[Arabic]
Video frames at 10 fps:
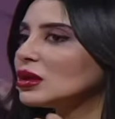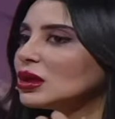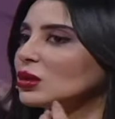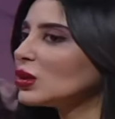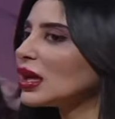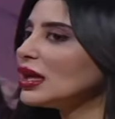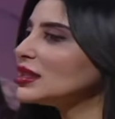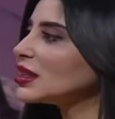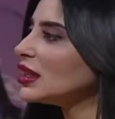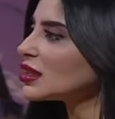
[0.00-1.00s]
الله يهديك
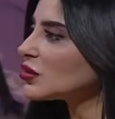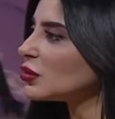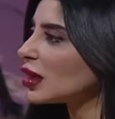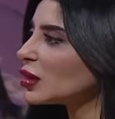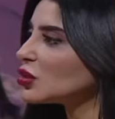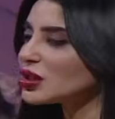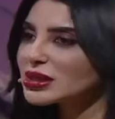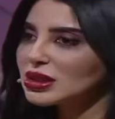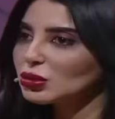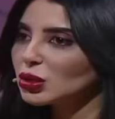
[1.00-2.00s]
هذه كاع الناس في الوهره مش كيسلموا